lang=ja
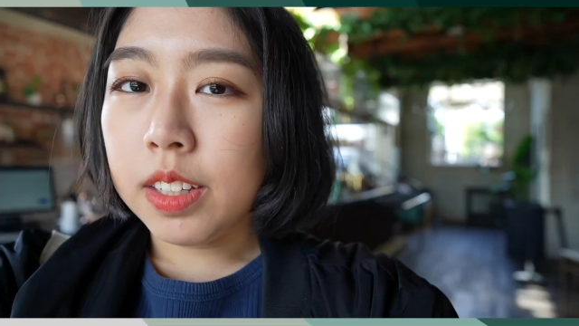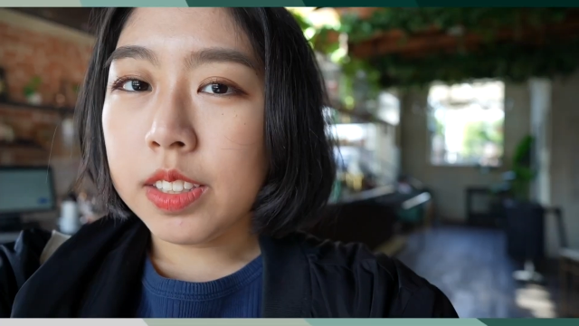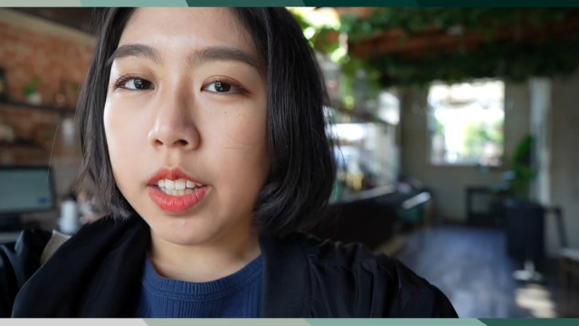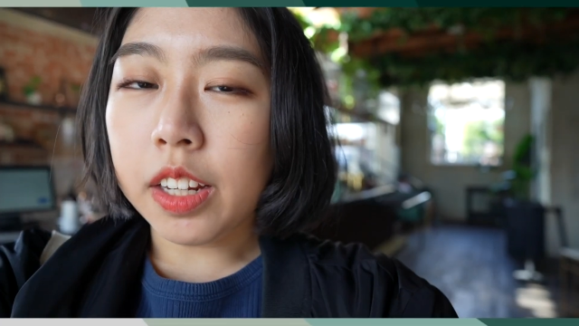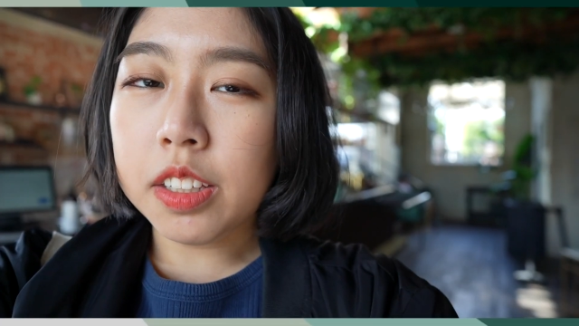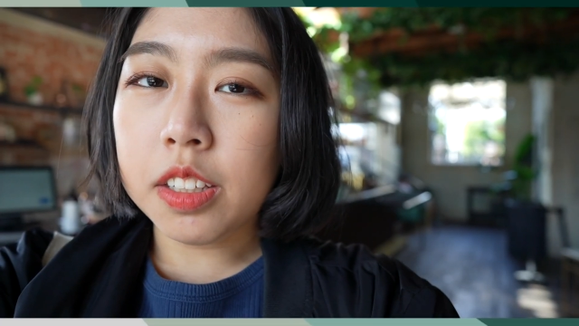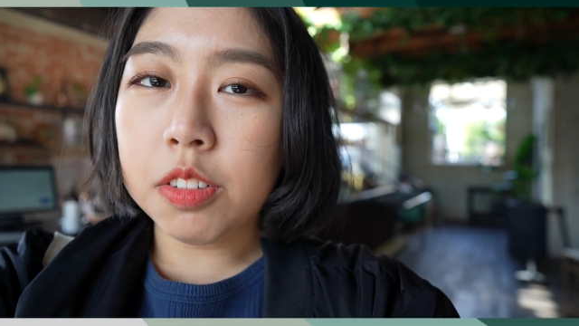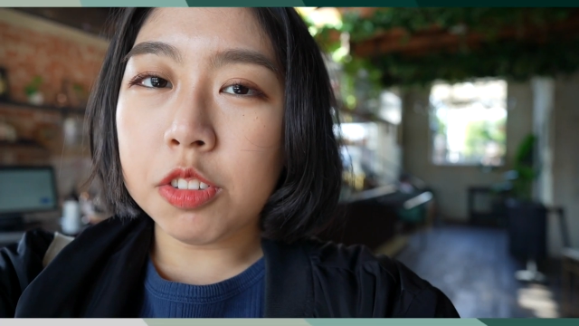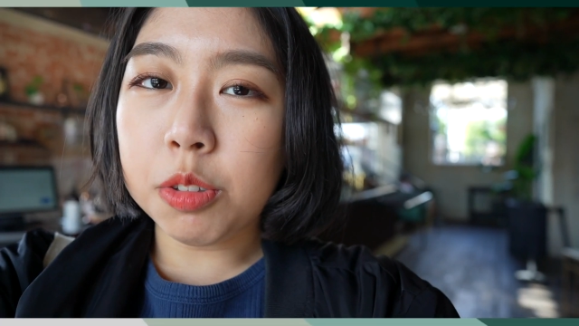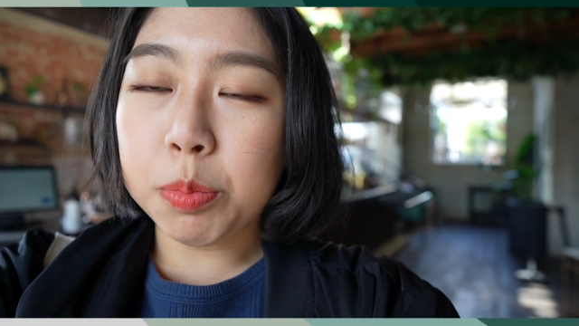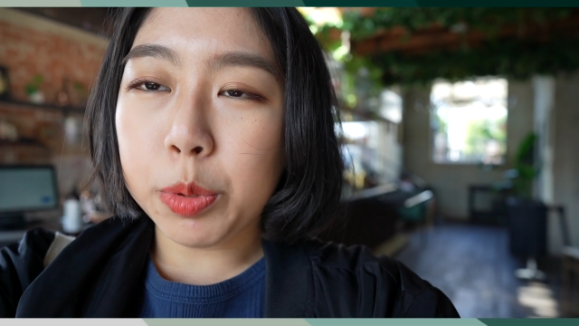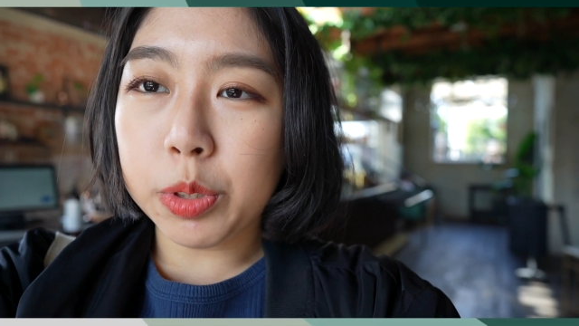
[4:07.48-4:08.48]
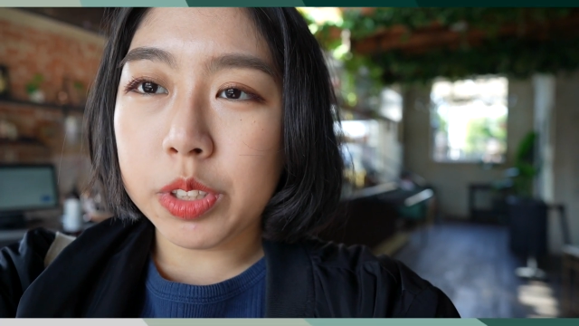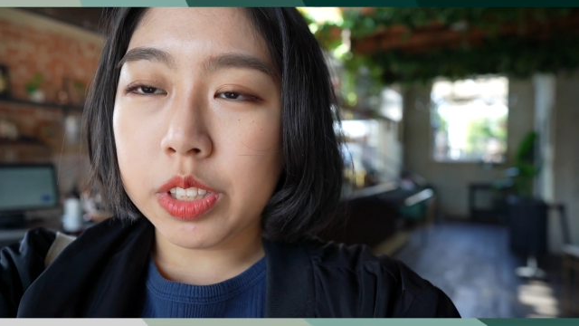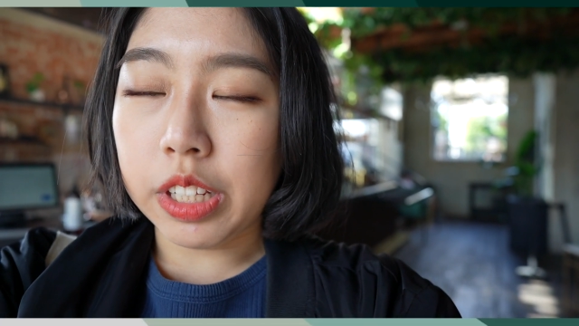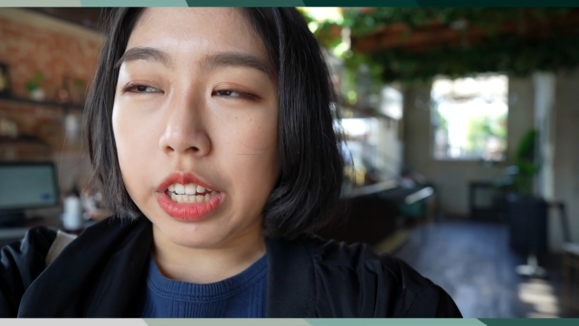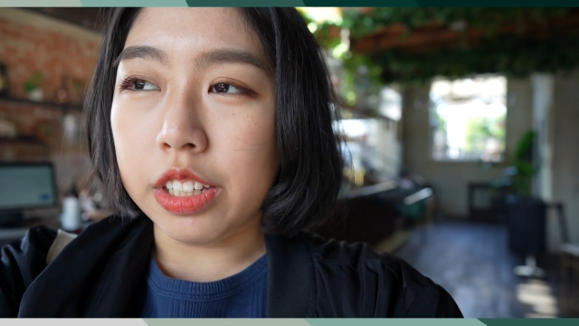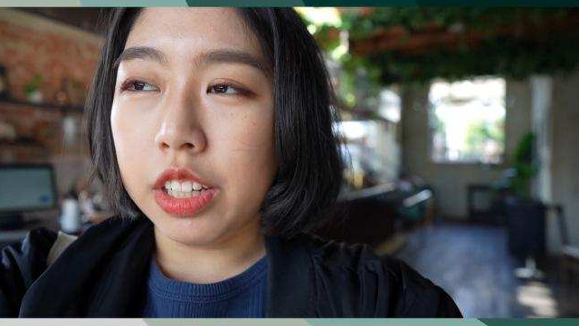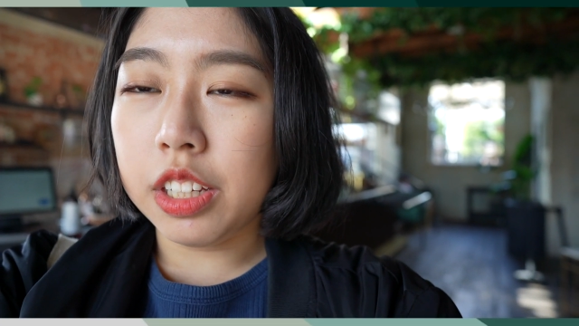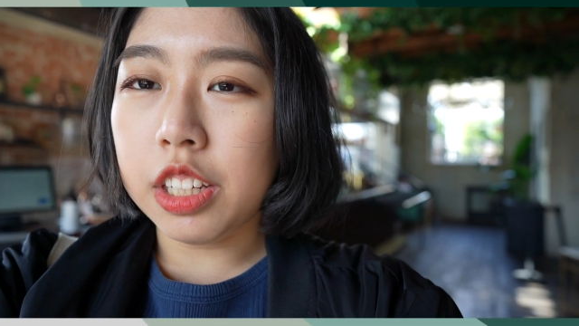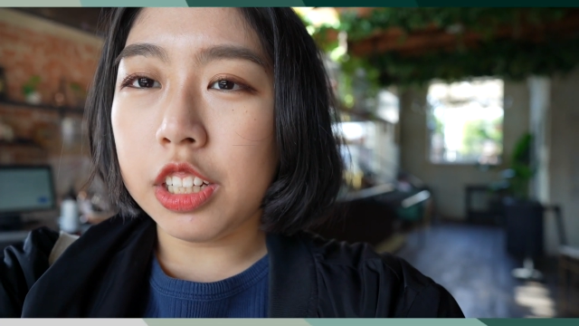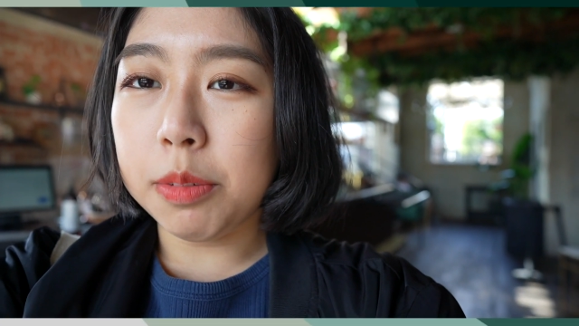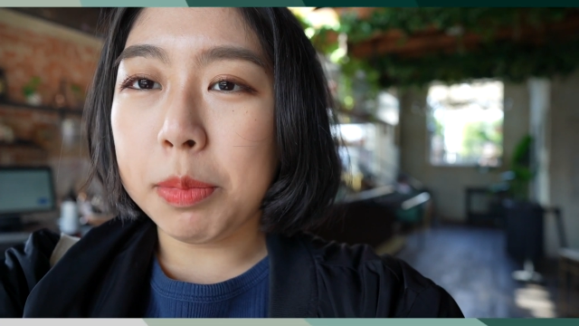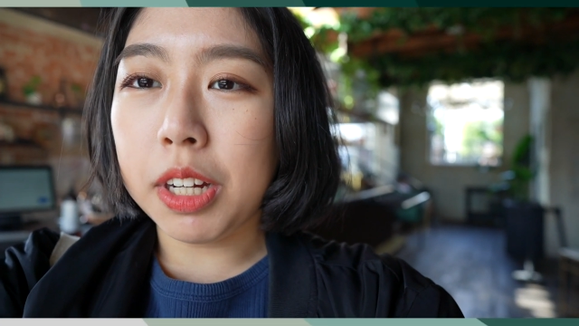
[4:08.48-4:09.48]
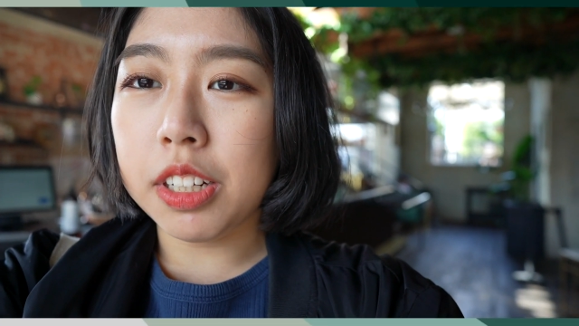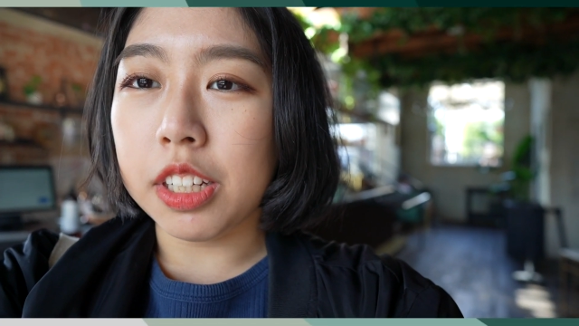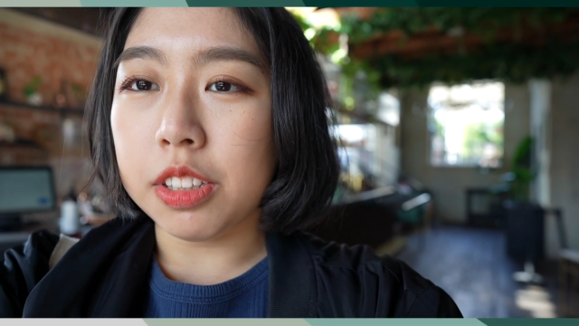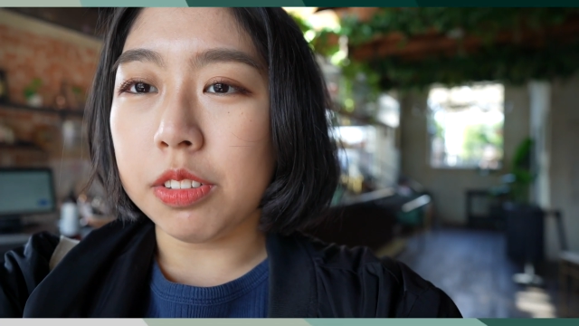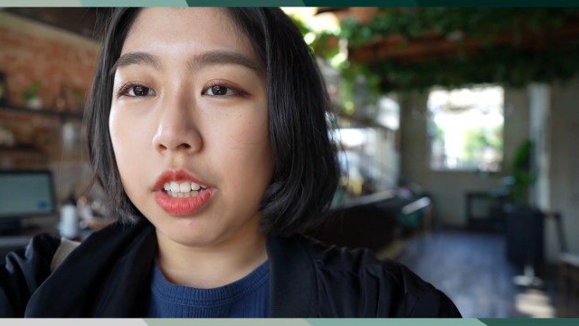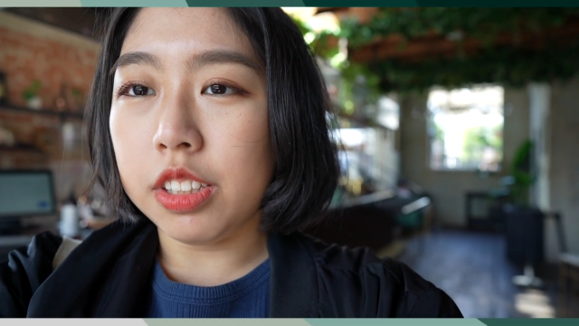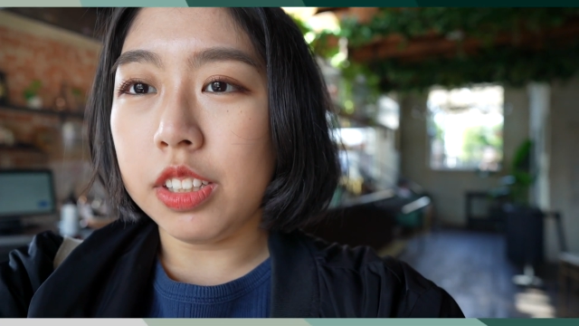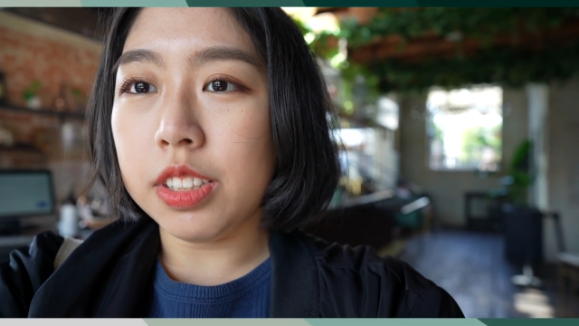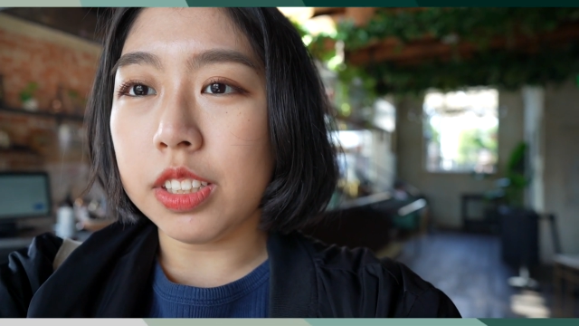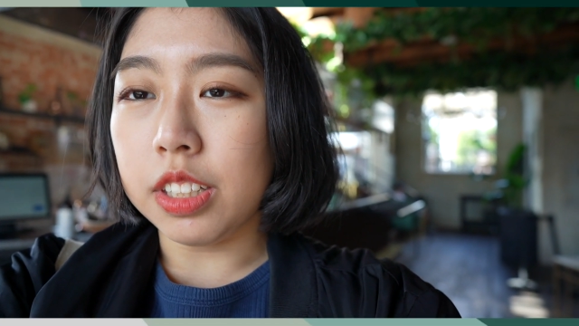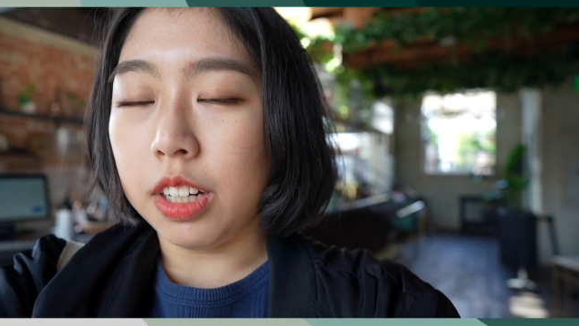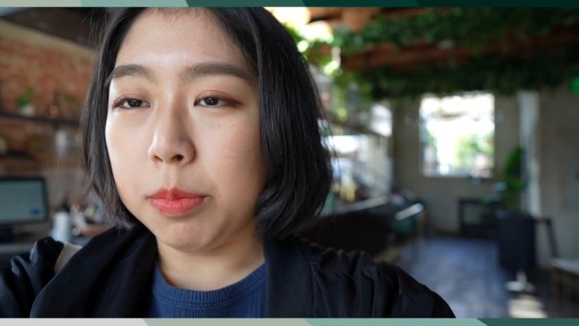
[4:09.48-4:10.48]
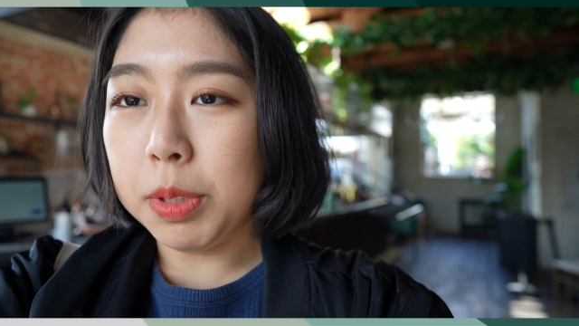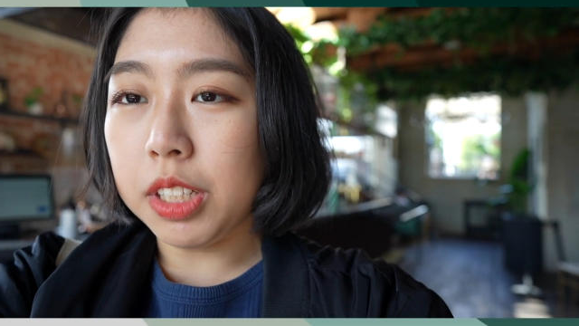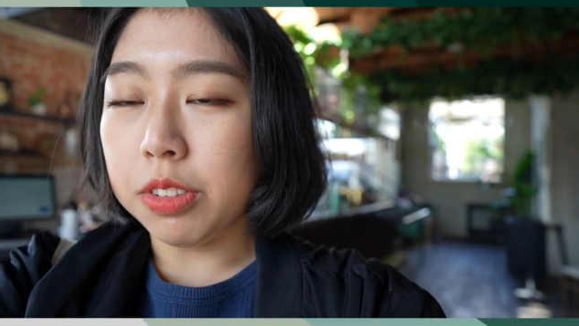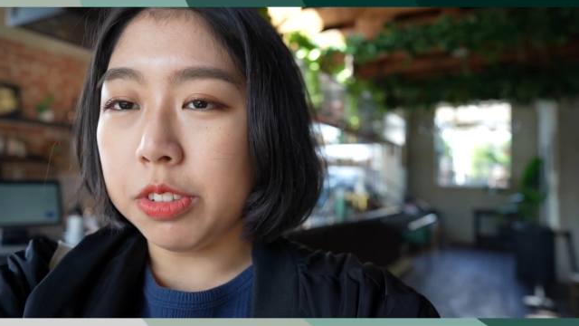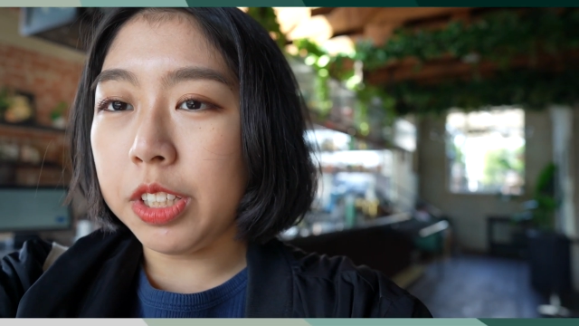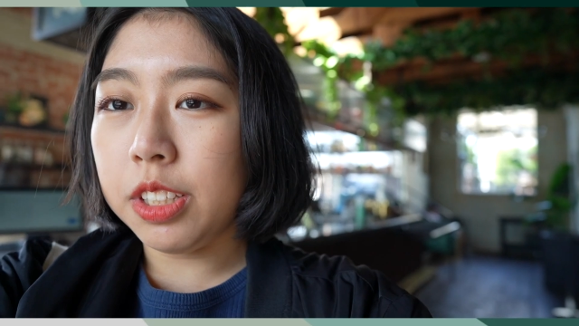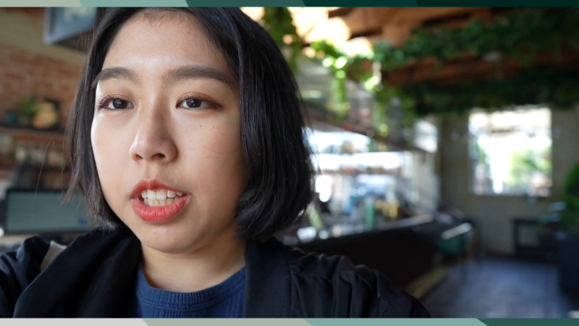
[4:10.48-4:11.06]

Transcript: 最近オープンして人気なマーケットなんですがまだ雰囲